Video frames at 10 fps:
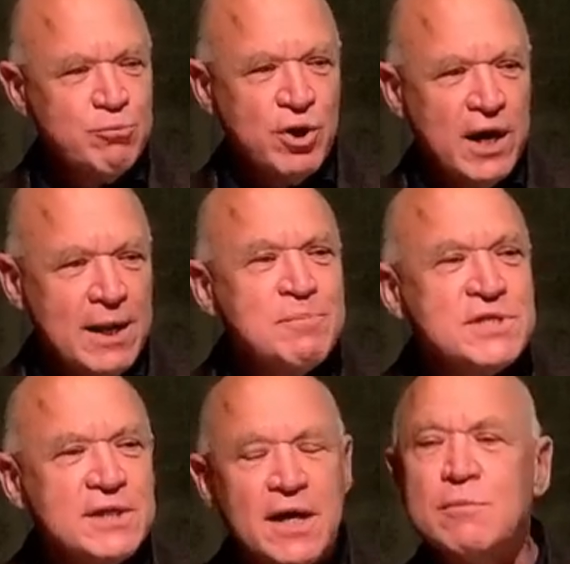Deborah
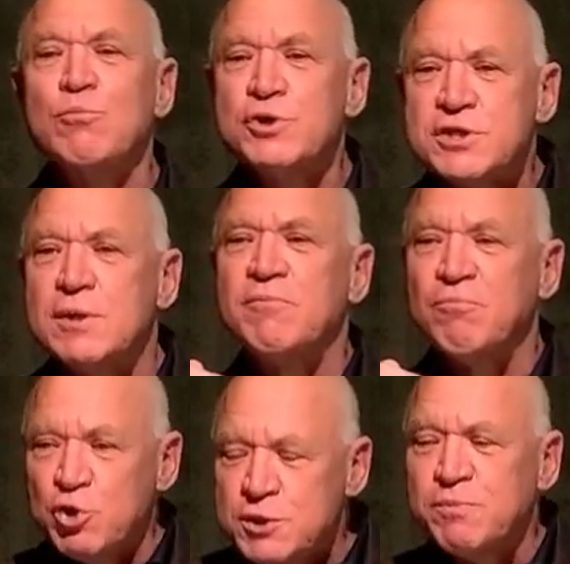Lipstadt, musste,
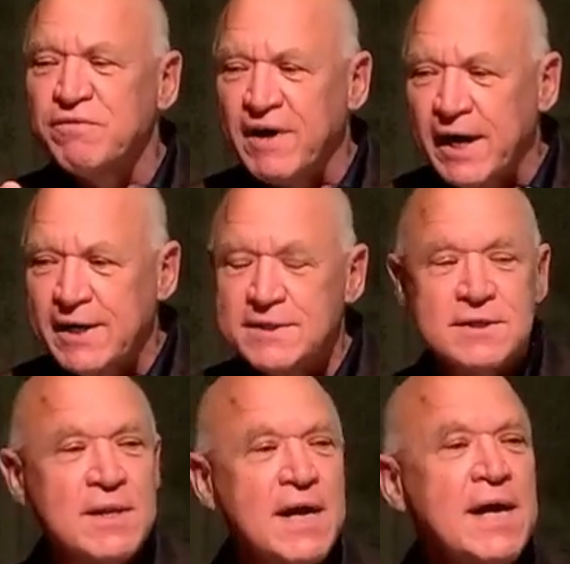muss
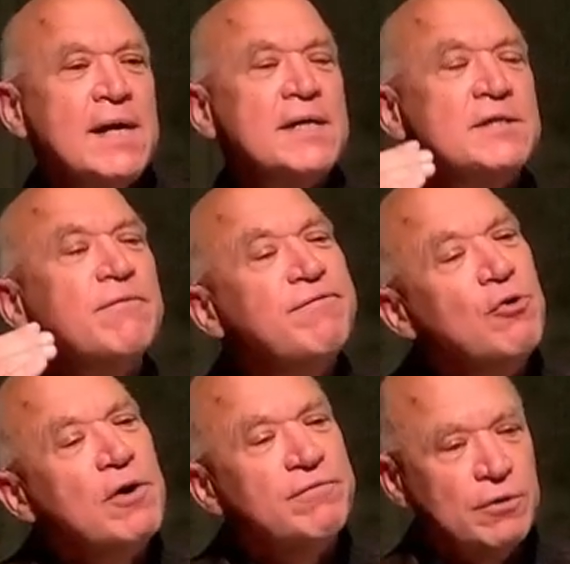beweisen, dass die
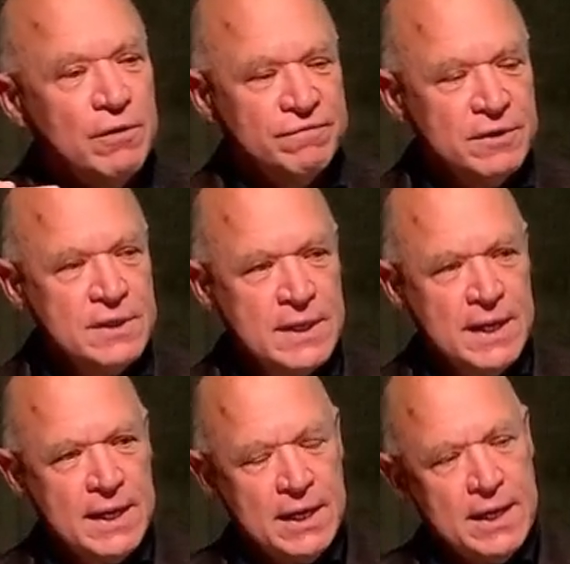Vorwürfe,
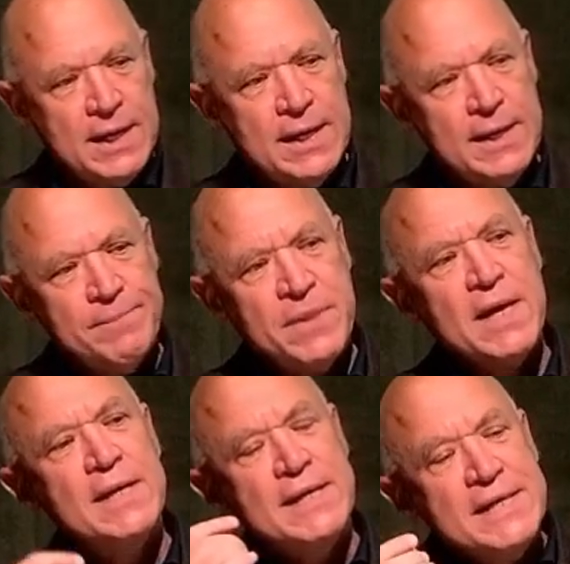äh,
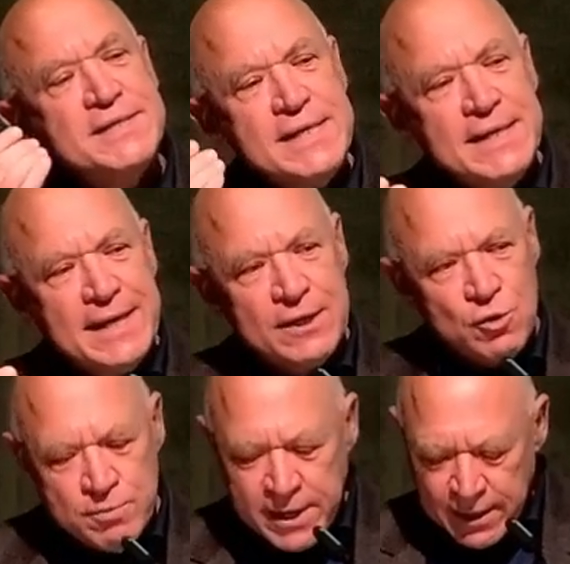die sie
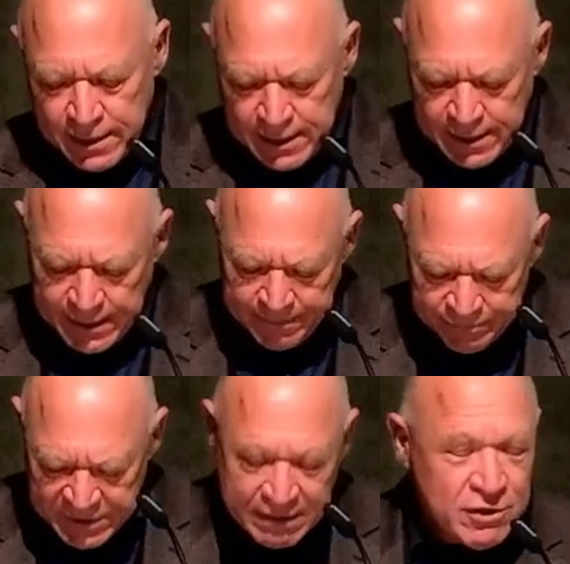gegenüber äh,
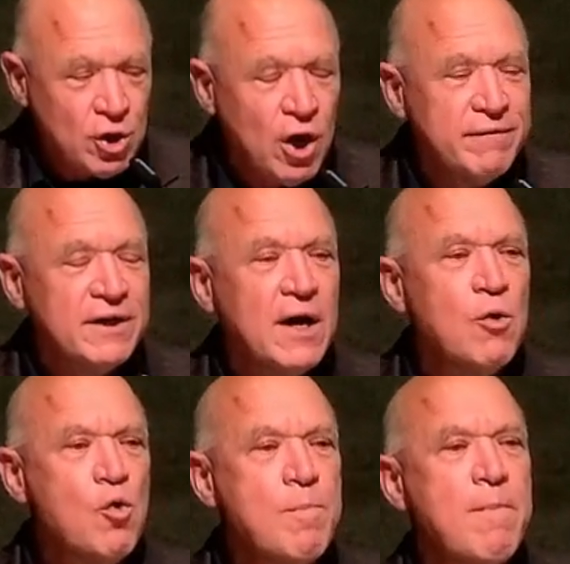David Irving
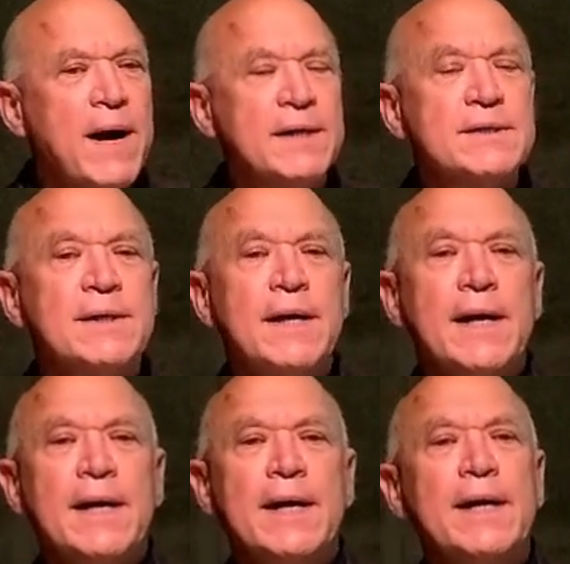erhoben hat,
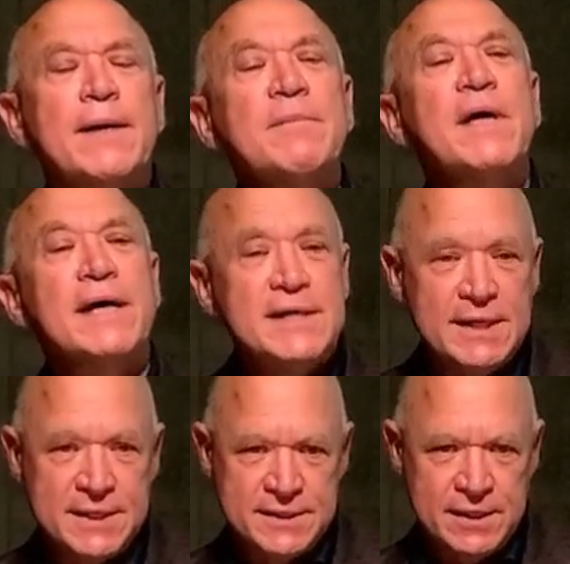äh,
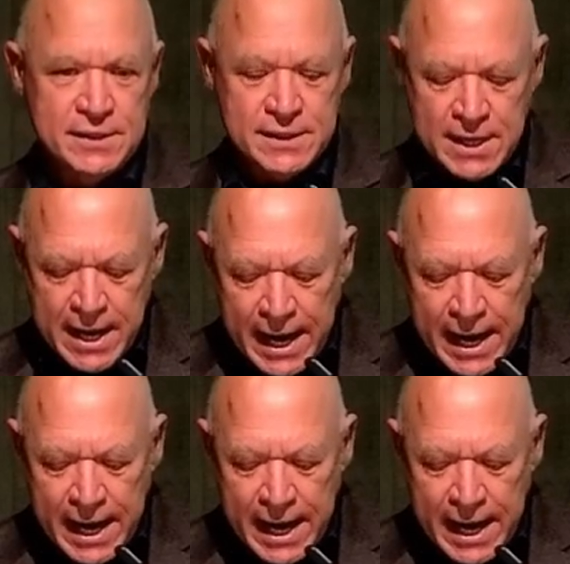richtig sind.